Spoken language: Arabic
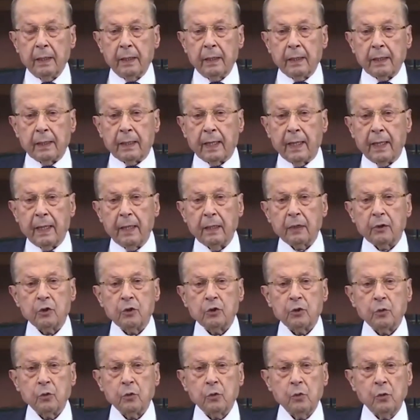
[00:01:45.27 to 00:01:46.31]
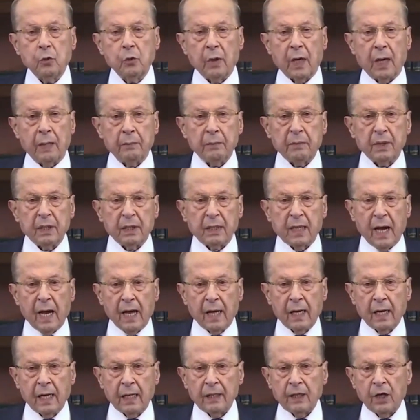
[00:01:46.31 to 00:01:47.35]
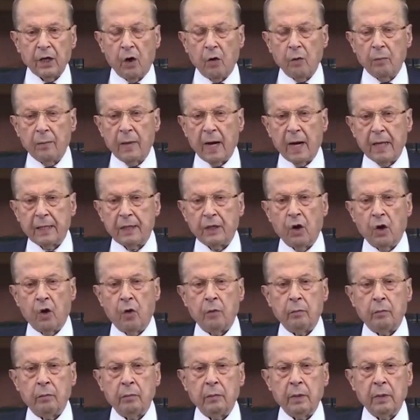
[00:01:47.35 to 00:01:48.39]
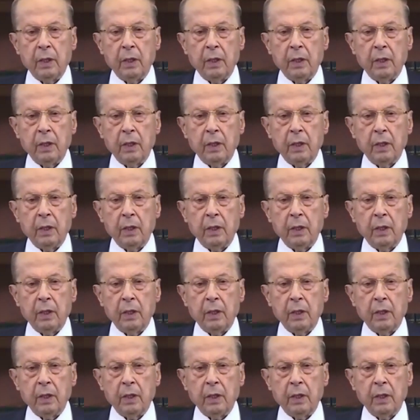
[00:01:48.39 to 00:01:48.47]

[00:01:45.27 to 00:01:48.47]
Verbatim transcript: كانت الشكوك عم تتأكد يوم بعد يوم